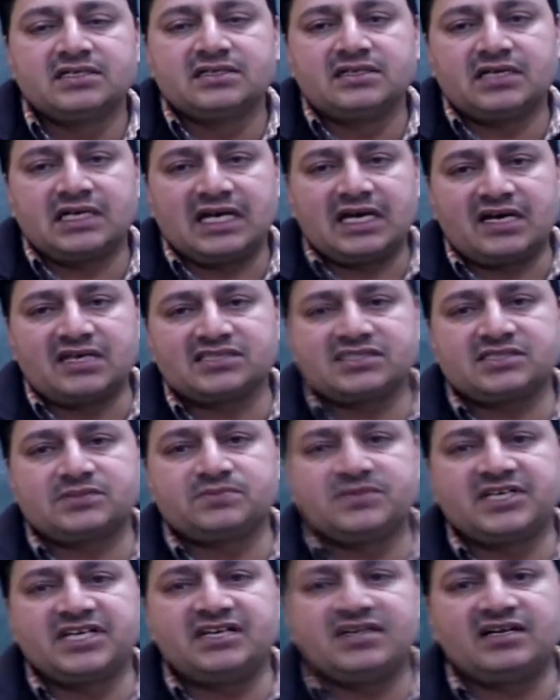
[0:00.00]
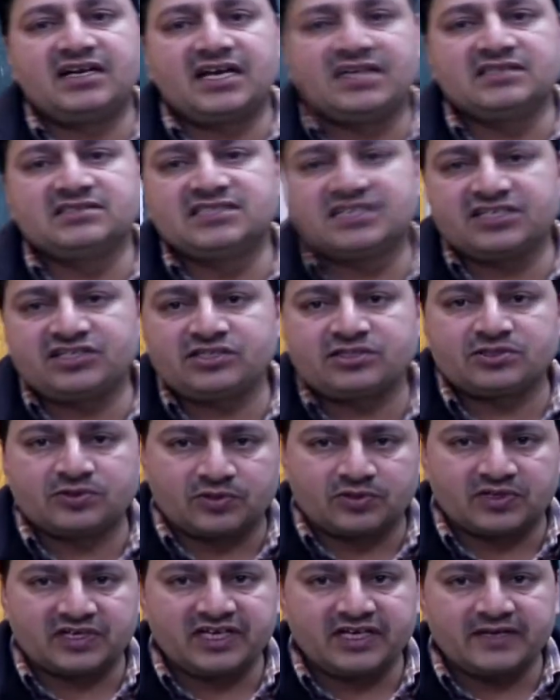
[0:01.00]
लास्ट में डाइजेस्ट
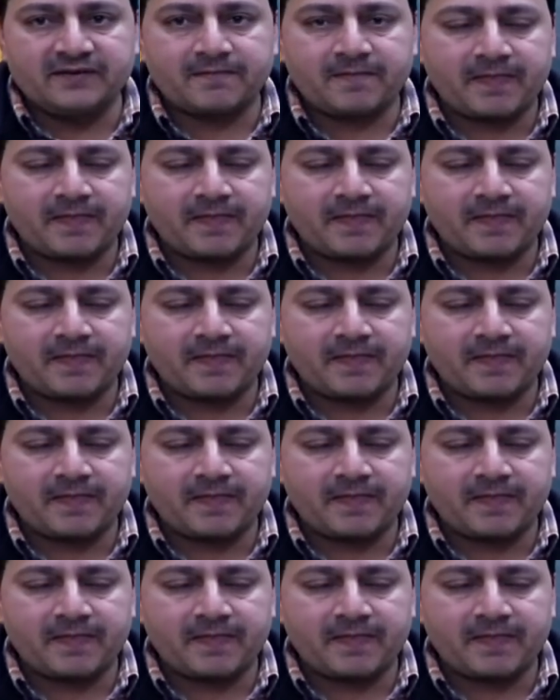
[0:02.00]
होके